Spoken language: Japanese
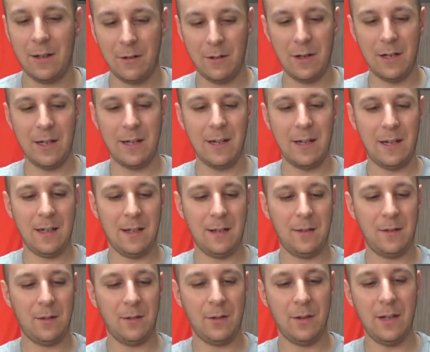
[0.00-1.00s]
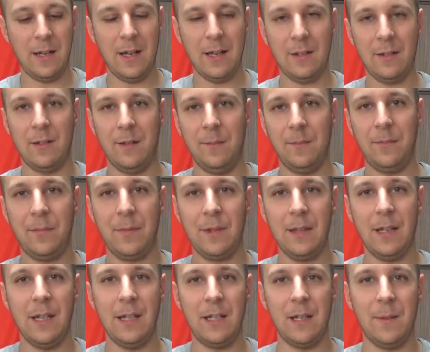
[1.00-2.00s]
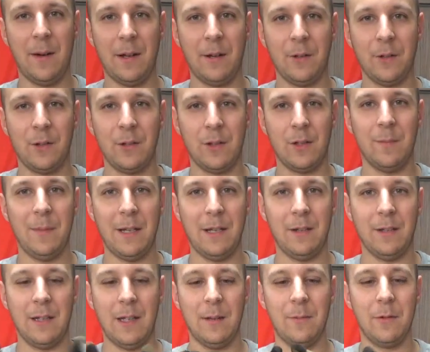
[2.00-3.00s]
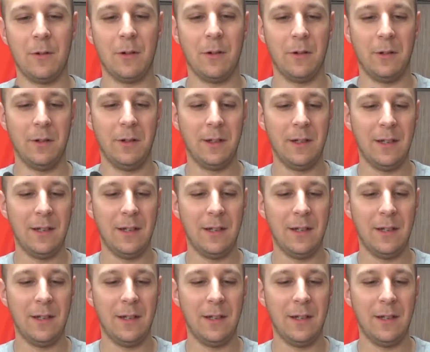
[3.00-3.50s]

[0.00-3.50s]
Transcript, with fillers: これが、とりあえず、一番おすすめの手袋。